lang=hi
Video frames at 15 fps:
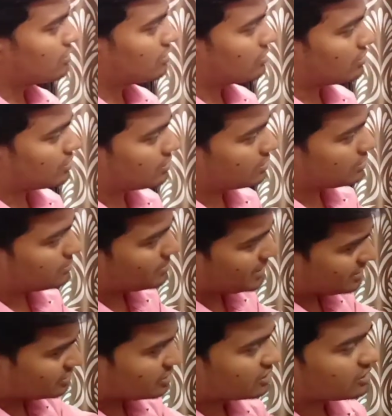और मैं
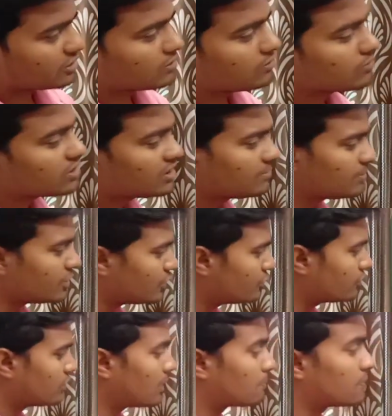आशा करता हूँ कि ये
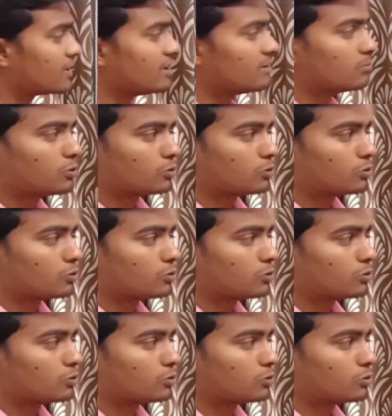वीडियो आपके लिए